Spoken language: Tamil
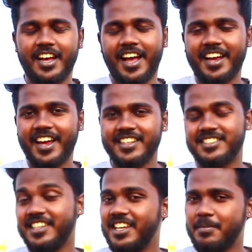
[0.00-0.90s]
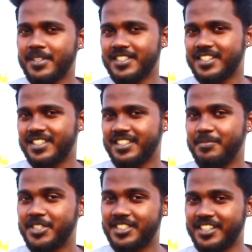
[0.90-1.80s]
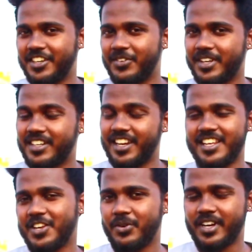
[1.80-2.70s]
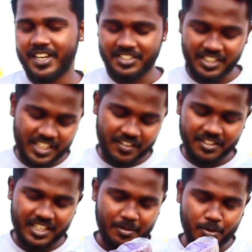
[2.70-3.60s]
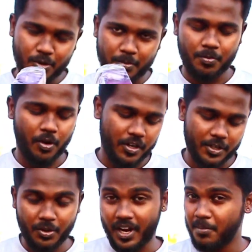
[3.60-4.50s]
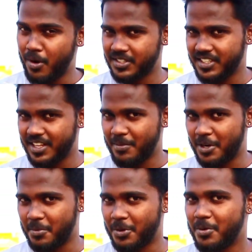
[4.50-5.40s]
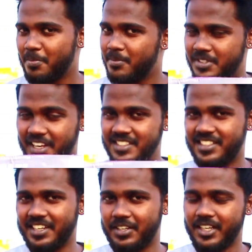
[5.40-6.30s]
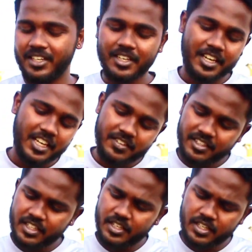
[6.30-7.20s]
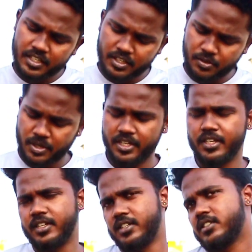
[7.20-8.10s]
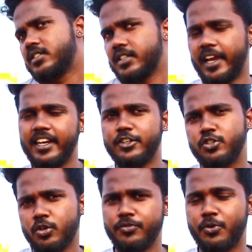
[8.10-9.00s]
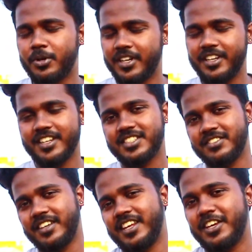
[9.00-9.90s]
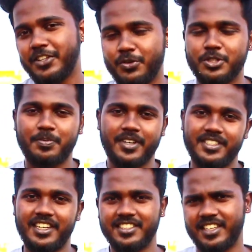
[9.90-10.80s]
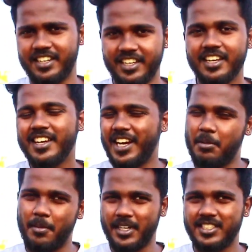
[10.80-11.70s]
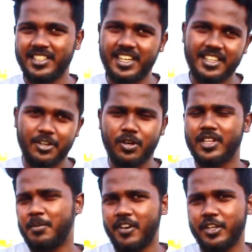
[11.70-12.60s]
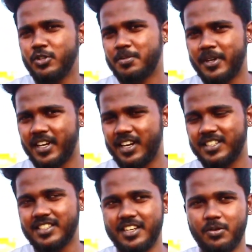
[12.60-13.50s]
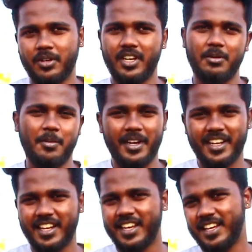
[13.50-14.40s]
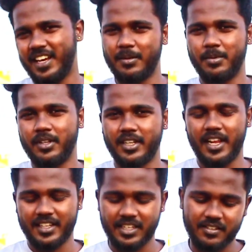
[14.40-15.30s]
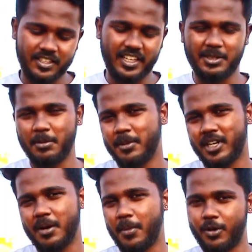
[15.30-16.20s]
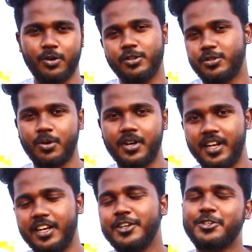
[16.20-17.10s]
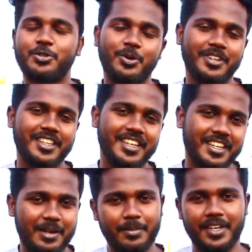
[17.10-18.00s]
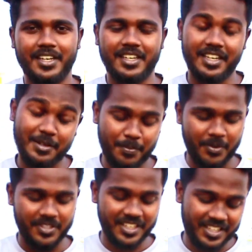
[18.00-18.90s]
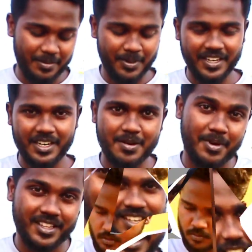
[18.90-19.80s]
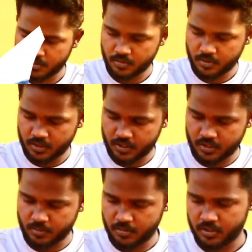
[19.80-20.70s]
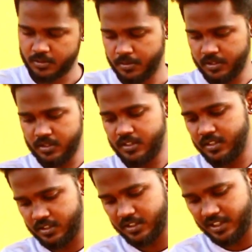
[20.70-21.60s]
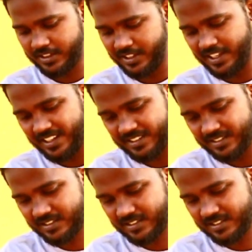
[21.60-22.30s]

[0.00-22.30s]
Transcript: ஹாய் கைஸ் நீங்கள் பார்த்துட்டு இருக்கிறது மிஸ்டர் டெக் நான் தான் உங்கள் ஆகாஷ் இன்றைக்கி வந்து நம்ம ஒரு ப்ராடக்ட்டோட அன்பாக்சிங் தான் பார்க்க போகிறோம் சயின்ஸ் கிட்டு இது வந்து ஒரு எயிட் டு ஃபோர்டீன் இயர்ஸ் வரைக்கும் இது யூஸ் பண்ணுற சயின்ஸ் கிட்டு நம்ம படிச்சிருந்தா தெரியும் அதை வாங்கி யூஸ் பண்ணிக்கலாம் சரி ஓகே நம்ம படிக்கல அப்போ அந்த நேரத்தில் வந்து இந்த எக்ஸ்பெரிமெண்ட்லாம் பண்ணணும்னு தோணல ஸோ வந்து நம்ம இப்போ வந்து அது எப்படி இருக்குன்னு பார்த்துடலாம் பாக்ஸ் பண்ணிடலாம் கத்திலாம்